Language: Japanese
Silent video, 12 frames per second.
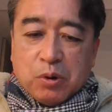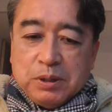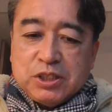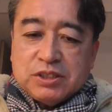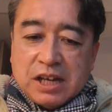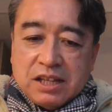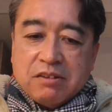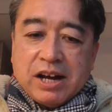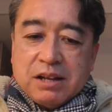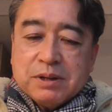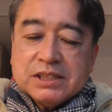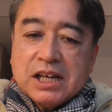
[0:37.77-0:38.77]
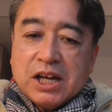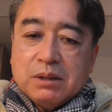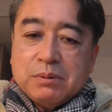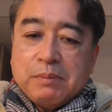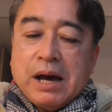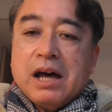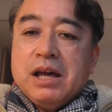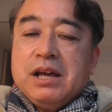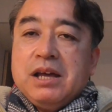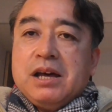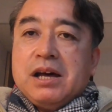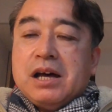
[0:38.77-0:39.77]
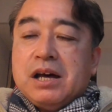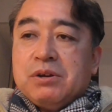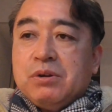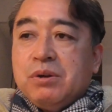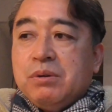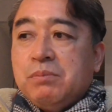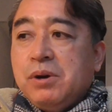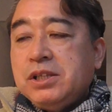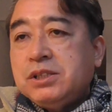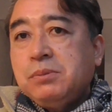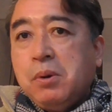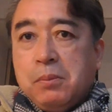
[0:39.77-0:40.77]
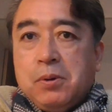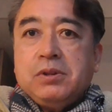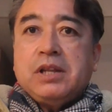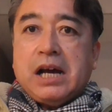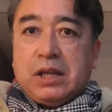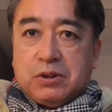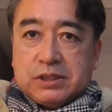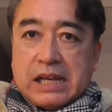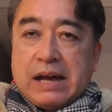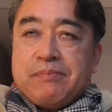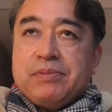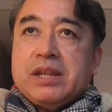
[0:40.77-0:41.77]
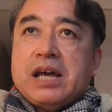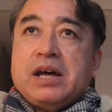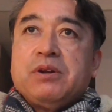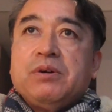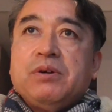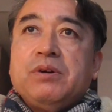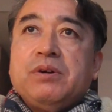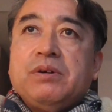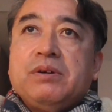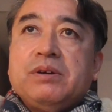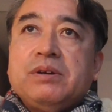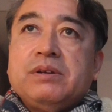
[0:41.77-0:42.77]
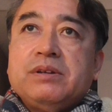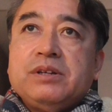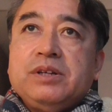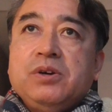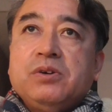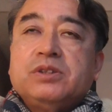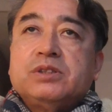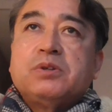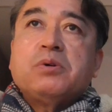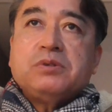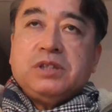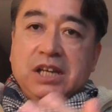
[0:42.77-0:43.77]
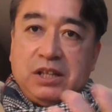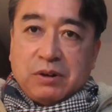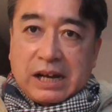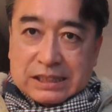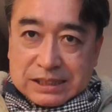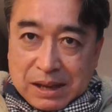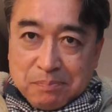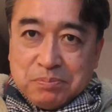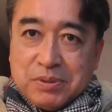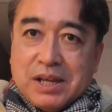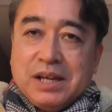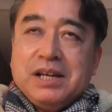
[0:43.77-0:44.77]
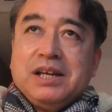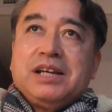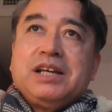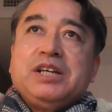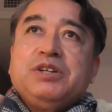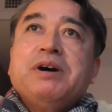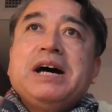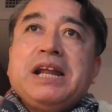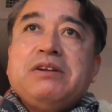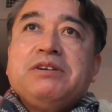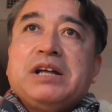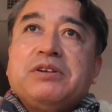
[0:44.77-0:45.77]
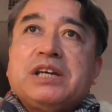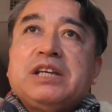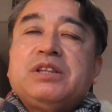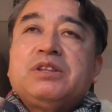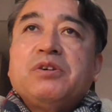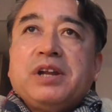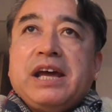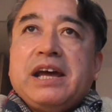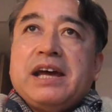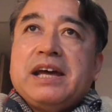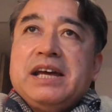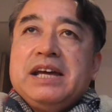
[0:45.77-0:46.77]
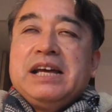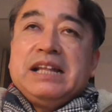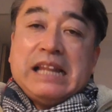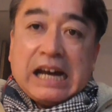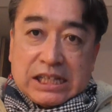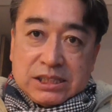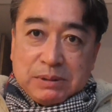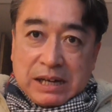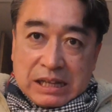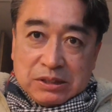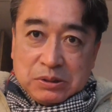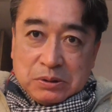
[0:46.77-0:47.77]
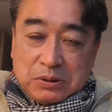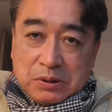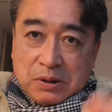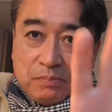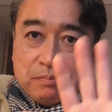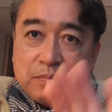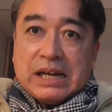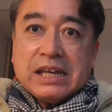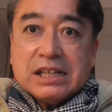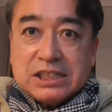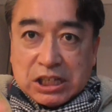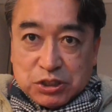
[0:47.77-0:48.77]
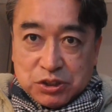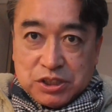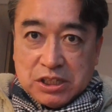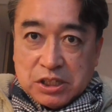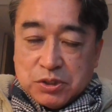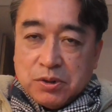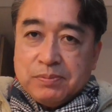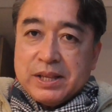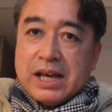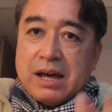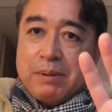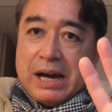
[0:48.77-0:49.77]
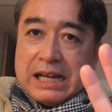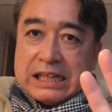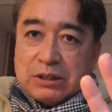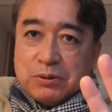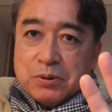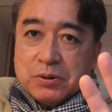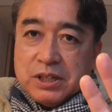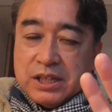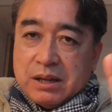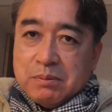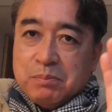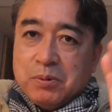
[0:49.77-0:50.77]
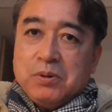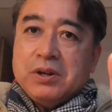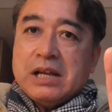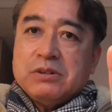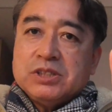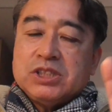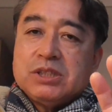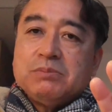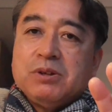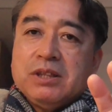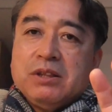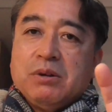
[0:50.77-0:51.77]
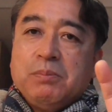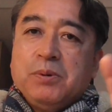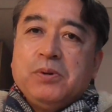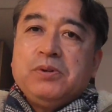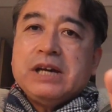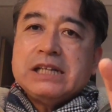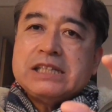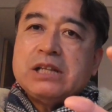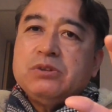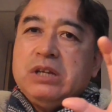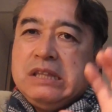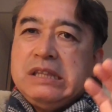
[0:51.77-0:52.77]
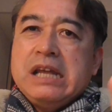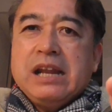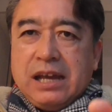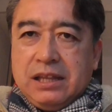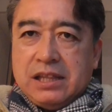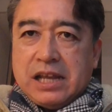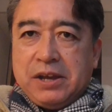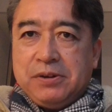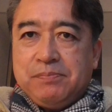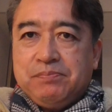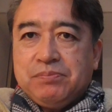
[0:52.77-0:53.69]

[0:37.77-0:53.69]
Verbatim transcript: み取材ではありましたけども、まあ、あの、もういつも思うんだけどさ、あの、よくソルティーとかさ、言われるけどきっとね、中島監督の、まあ、キャッチャー出身でしょ構えたところにね、僕らの質問のボールがちゃんといってないんだよ。